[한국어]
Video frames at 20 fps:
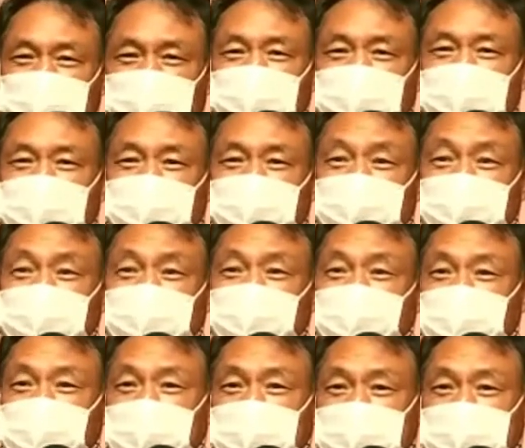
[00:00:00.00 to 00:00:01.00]
나고 돈
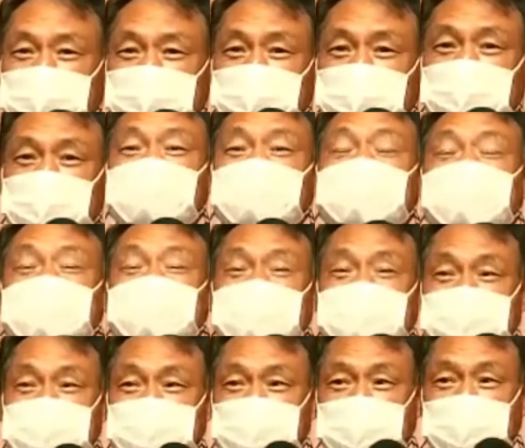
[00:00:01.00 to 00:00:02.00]
났냐 뭐 이런 얘기지
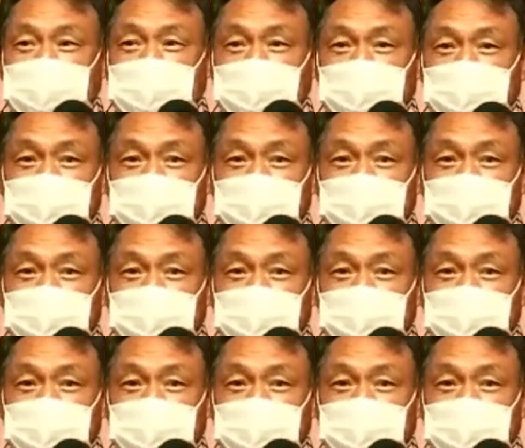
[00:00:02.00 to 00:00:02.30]
않습니까?